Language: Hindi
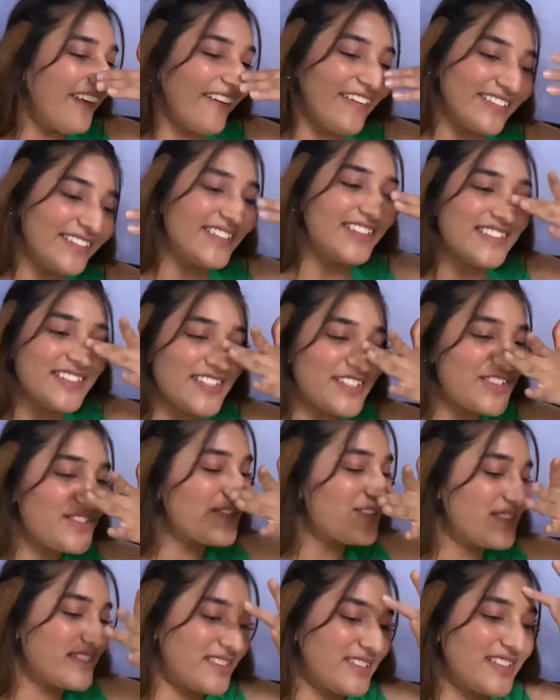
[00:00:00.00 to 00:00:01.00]
और दिस इज
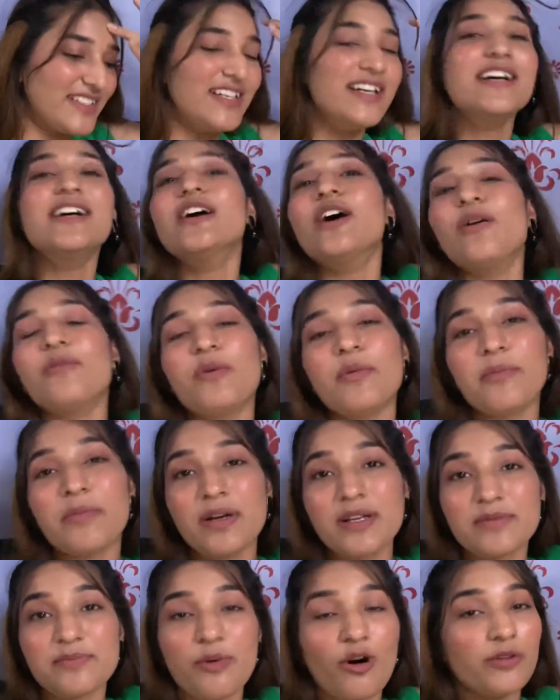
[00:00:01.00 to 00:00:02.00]
ट्रुथ मम्मी
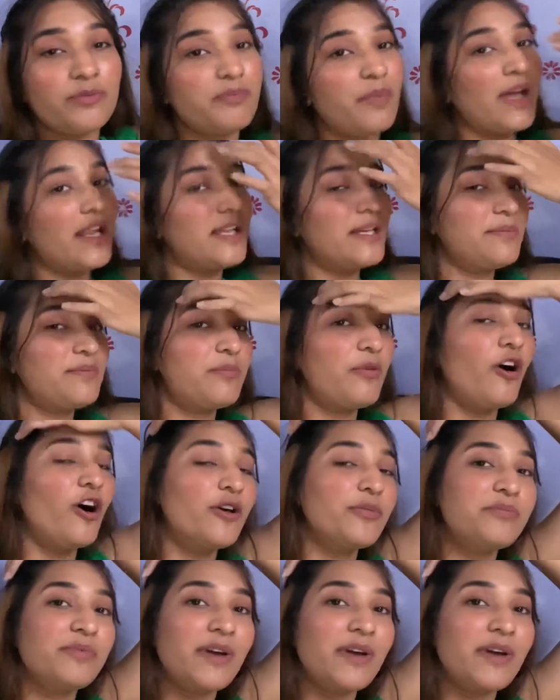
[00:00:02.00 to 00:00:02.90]
बस बहुत पहले बहुत